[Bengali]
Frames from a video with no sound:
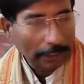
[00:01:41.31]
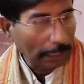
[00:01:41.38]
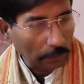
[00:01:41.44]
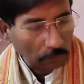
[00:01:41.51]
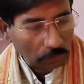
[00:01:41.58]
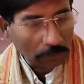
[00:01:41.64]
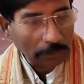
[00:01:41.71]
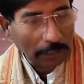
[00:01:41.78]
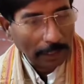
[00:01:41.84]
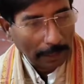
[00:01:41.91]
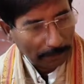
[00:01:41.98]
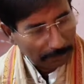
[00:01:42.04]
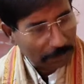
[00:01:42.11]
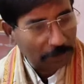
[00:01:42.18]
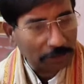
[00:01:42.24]
কারণ
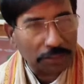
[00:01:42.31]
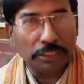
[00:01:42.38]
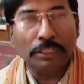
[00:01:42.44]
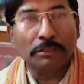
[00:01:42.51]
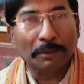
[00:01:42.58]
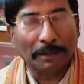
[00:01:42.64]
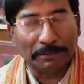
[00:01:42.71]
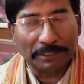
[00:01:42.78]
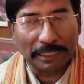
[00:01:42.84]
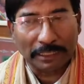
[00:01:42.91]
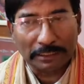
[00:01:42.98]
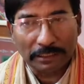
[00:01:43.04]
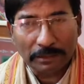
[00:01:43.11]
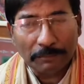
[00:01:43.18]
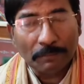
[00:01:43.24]
আমি নিশ্চিতভাবে
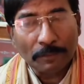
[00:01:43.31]
জানি